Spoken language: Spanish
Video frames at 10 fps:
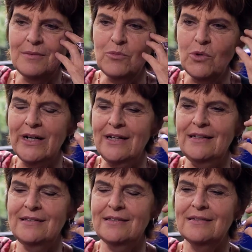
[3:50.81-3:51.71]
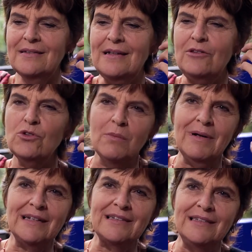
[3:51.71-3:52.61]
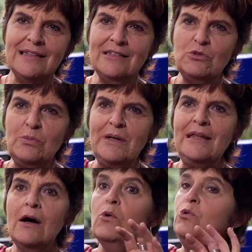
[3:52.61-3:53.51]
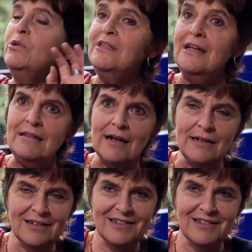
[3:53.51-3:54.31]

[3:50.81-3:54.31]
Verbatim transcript: mujeres que toman las riendas de su vida o lo intentan.